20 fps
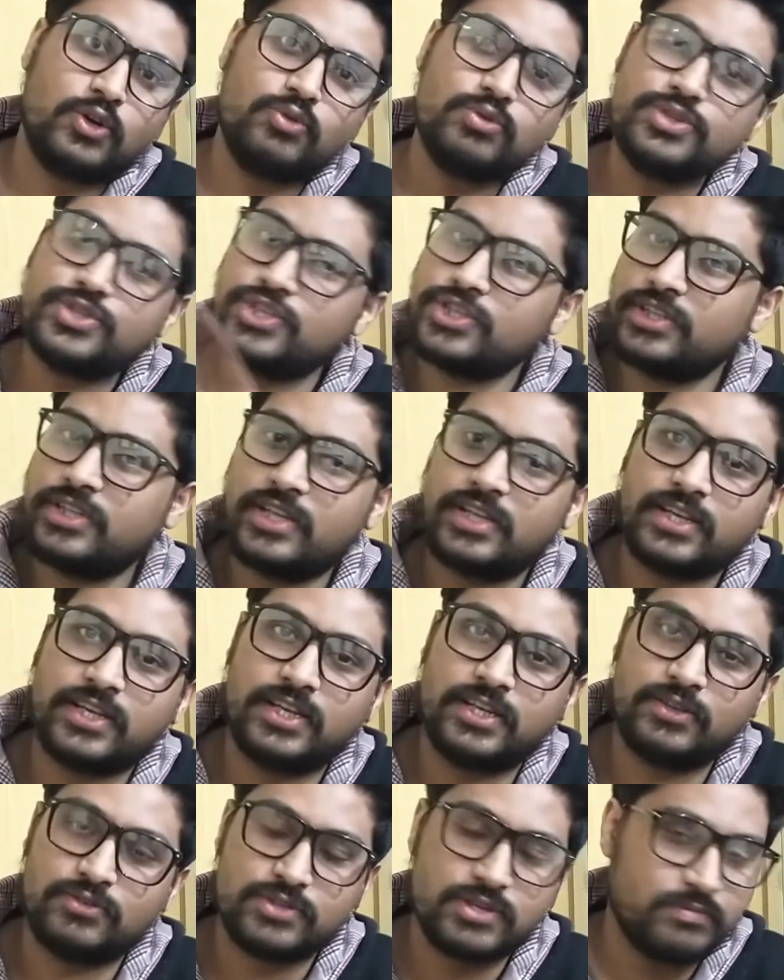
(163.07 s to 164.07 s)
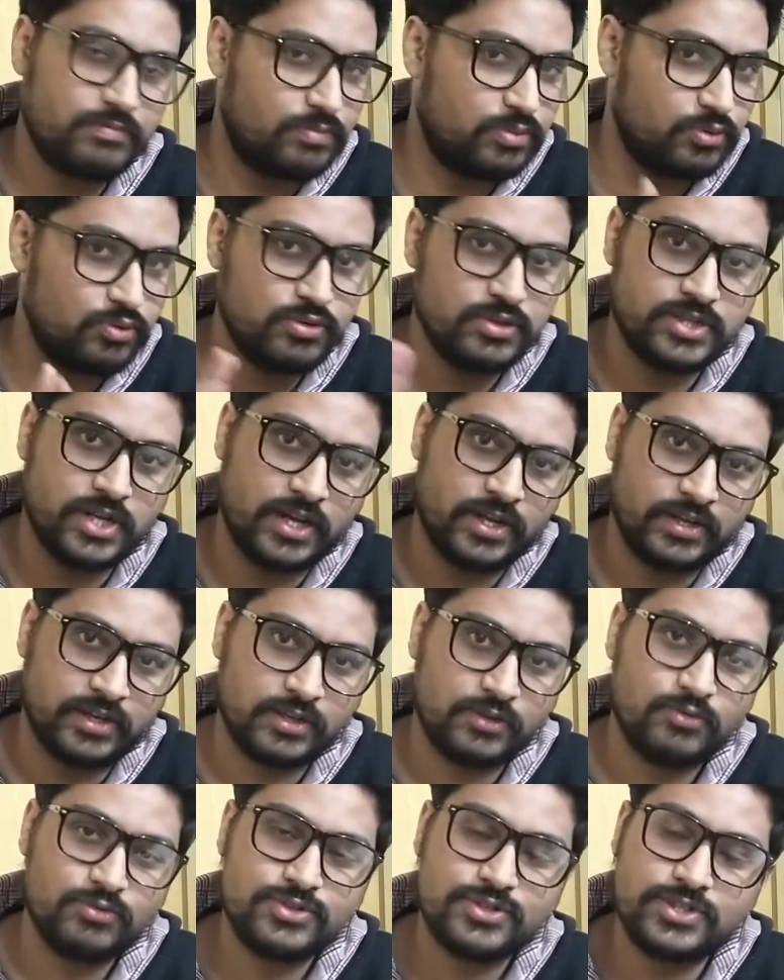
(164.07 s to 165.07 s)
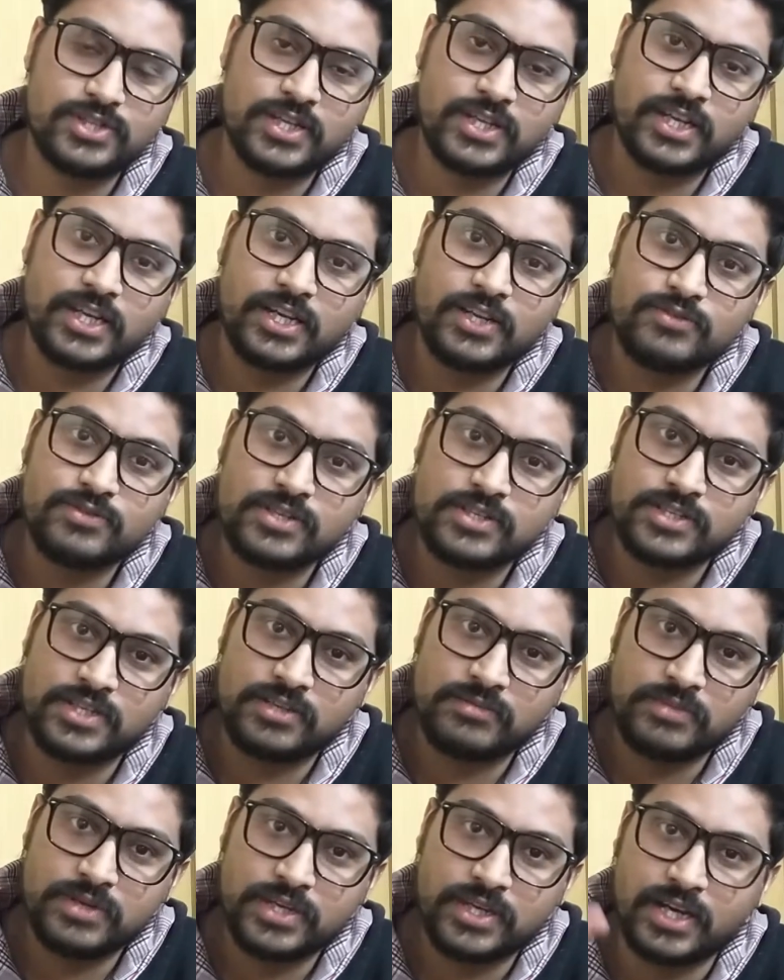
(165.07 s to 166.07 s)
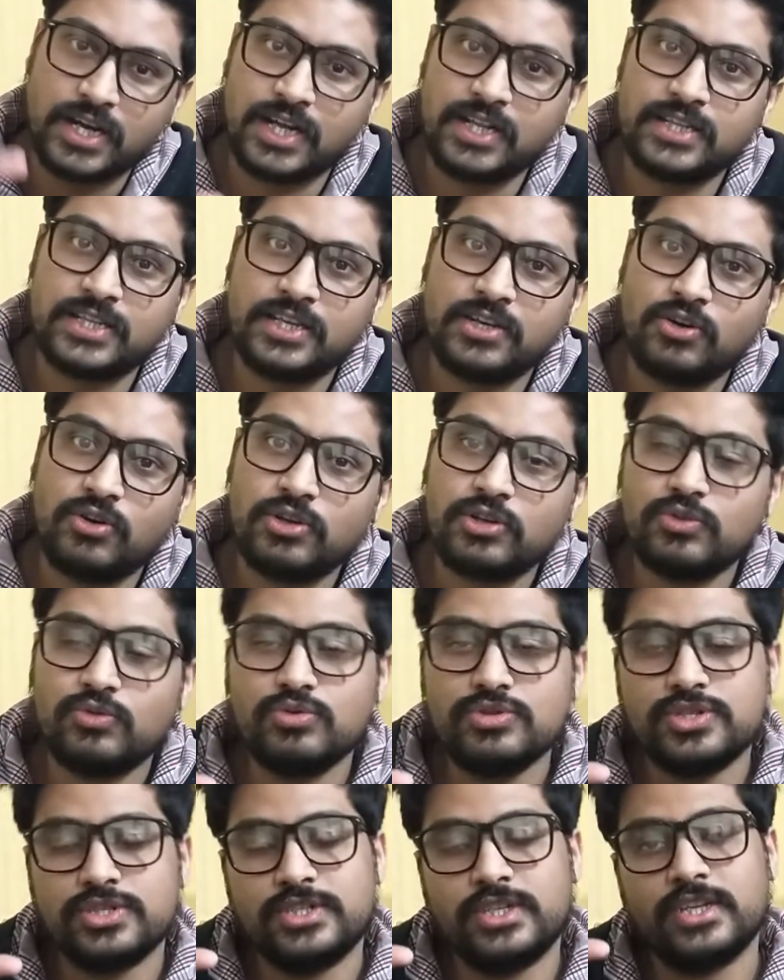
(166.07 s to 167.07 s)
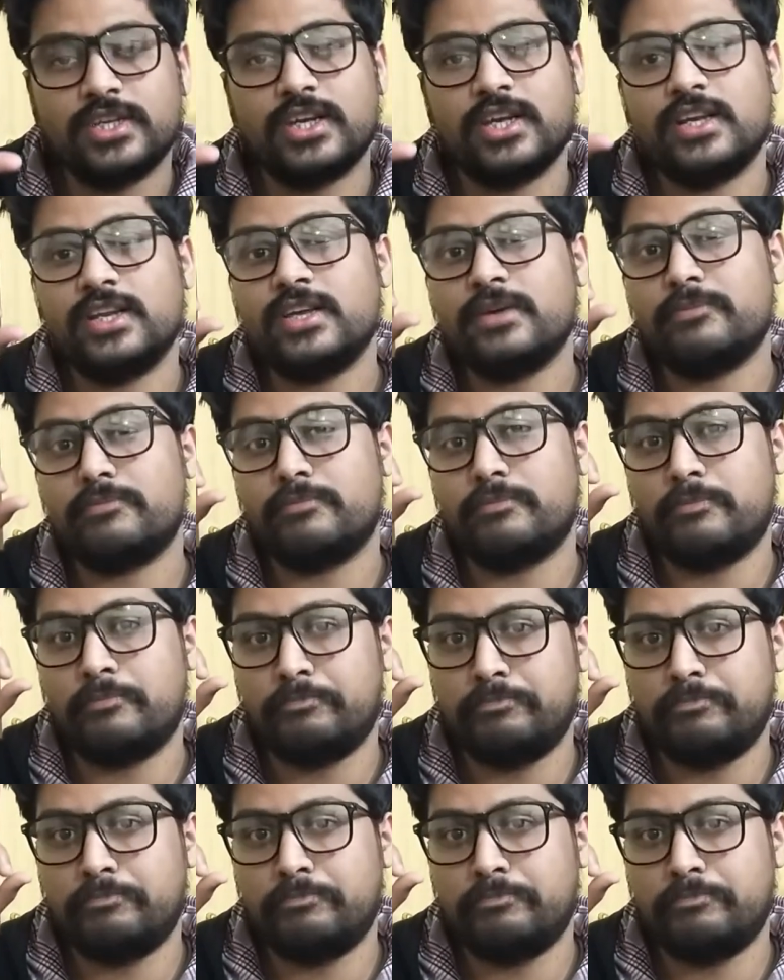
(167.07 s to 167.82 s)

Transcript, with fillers: कुछ देर के लिए उसे भूल जाएं कुछ देर के लिए उसे जहन में निकाल दें और कुछ देर के लिए